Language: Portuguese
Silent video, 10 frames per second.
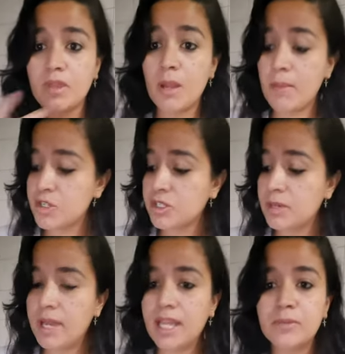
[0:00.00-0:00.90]
Mas
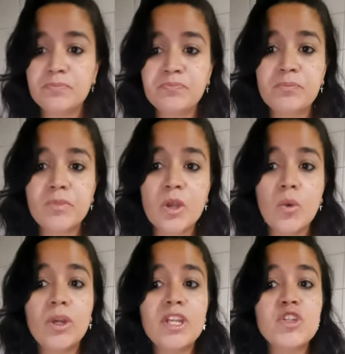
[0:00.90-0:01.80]
também,
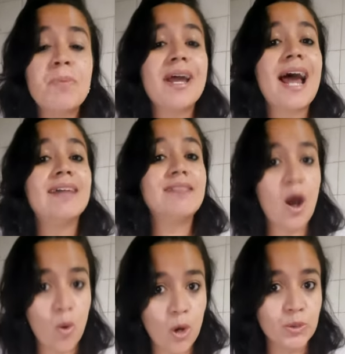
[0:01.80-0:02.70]
o que esperar
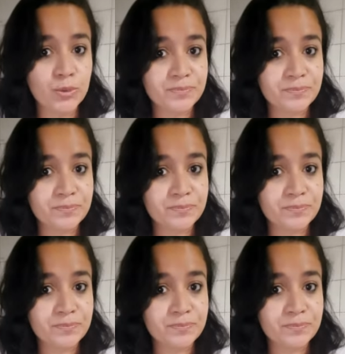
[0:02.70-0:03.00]
da ONU?